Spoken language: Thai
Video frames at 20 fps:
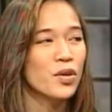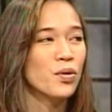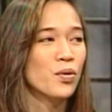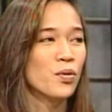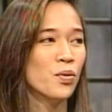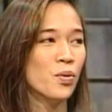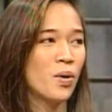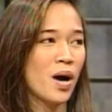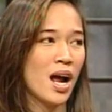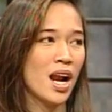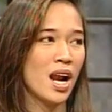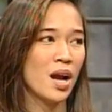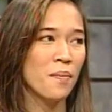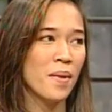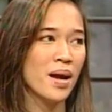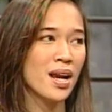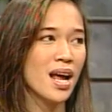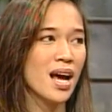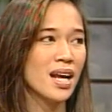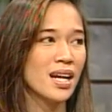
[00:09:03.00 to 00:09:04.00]
อยู่ค่ะเรา
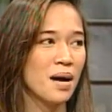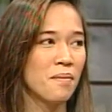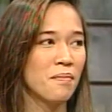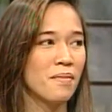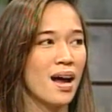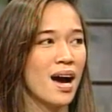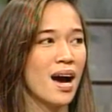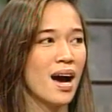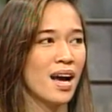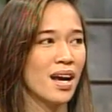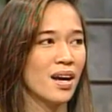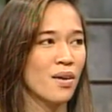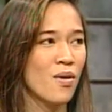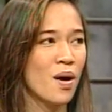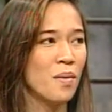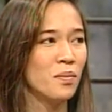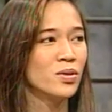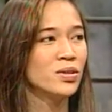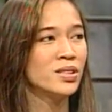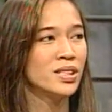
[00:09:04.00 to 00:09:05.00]
ไม่น่าทำลายค
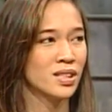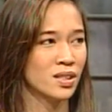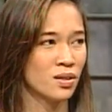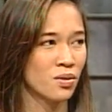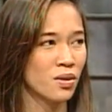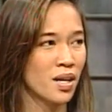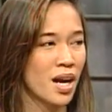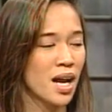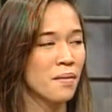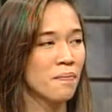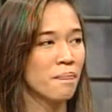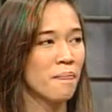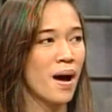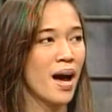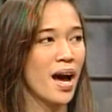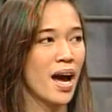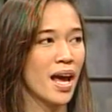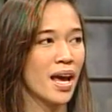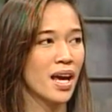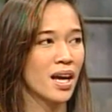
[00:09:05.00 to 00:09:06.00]
วามรู้สึกตรงนั้นไป
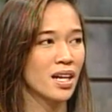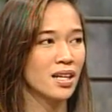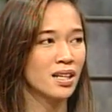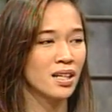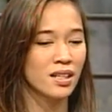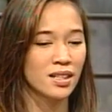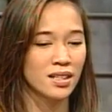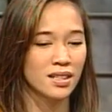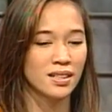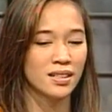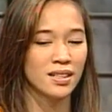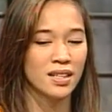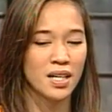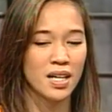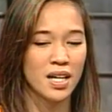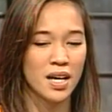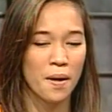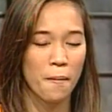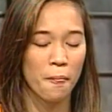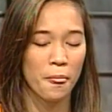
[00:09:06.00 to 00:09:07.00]
ก็คือ
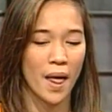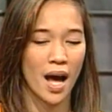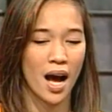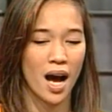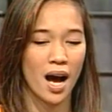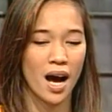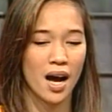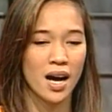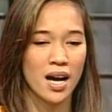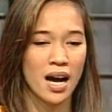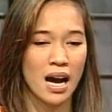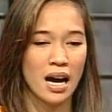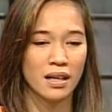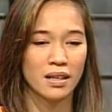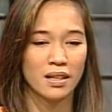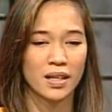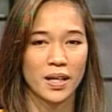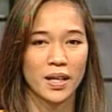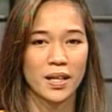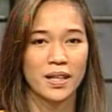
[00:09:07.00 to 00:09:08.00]
อ่า
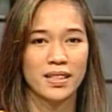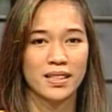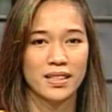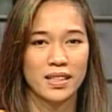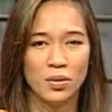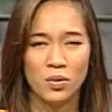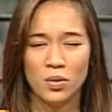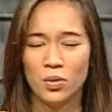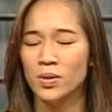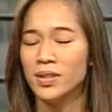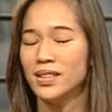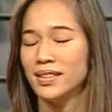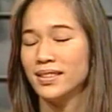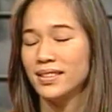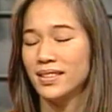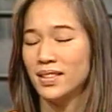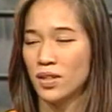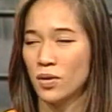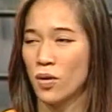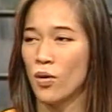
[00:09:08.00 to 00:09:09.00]
รู้
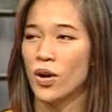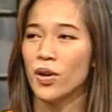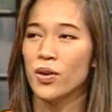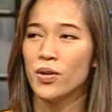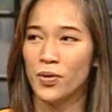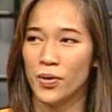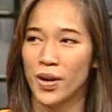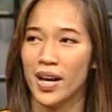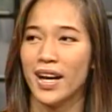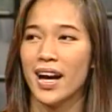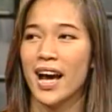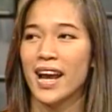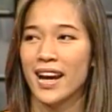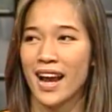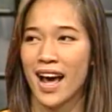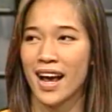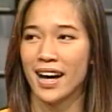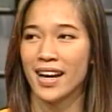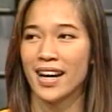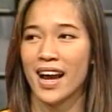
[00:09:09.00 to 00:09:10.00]
คนอยู่ด้วยกัน
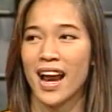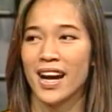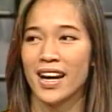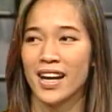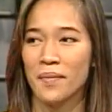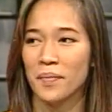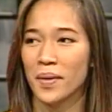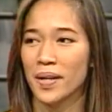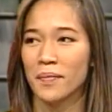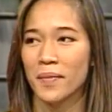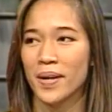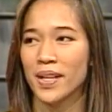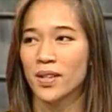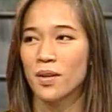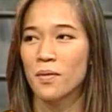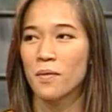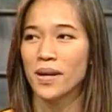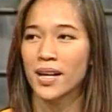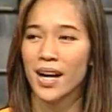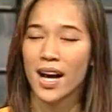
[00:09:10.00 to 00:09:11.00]
นานขนาดนี้ มันไม่ต้
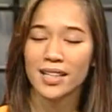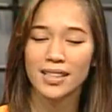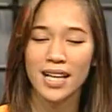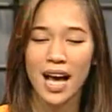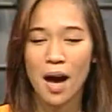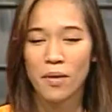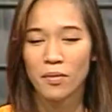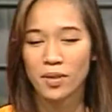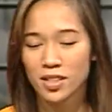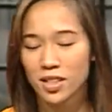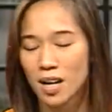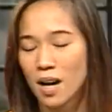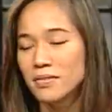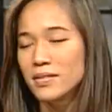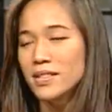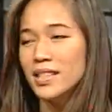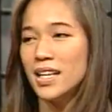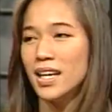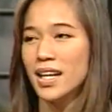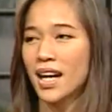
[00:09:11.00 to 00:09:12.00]
องมานั่งถามว่าชอบ
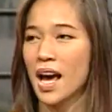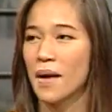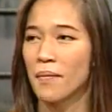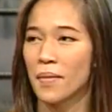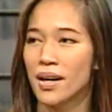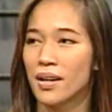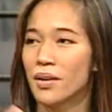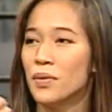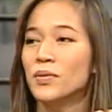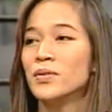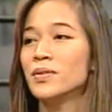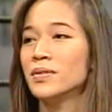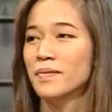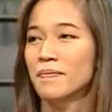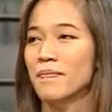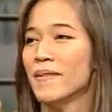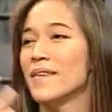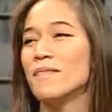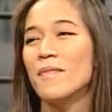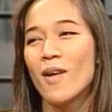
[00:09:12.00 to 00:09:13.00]
สีอะไร มันรู้
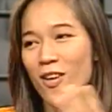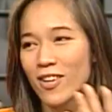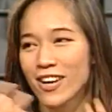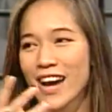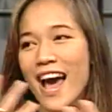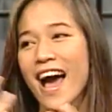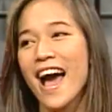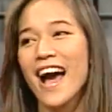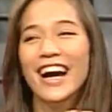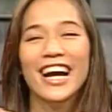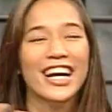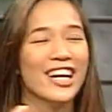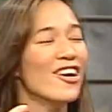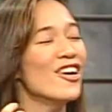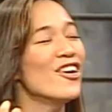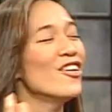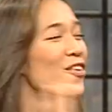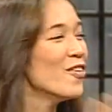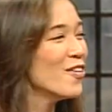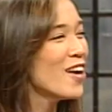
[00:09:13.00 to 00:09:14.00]
มันมองหน้ากันก็
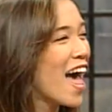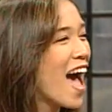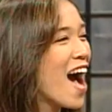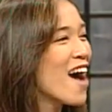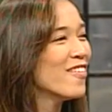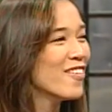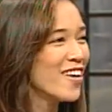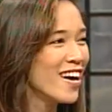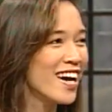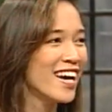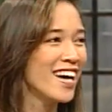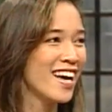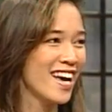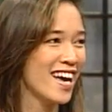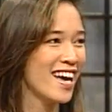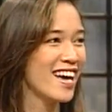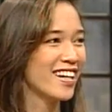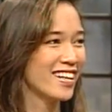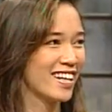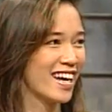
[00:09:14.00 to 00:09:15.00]
รู้แล้วว่า
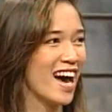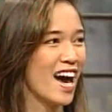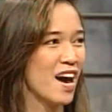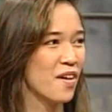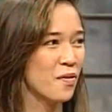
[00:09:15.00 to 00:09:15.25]
ค่ะ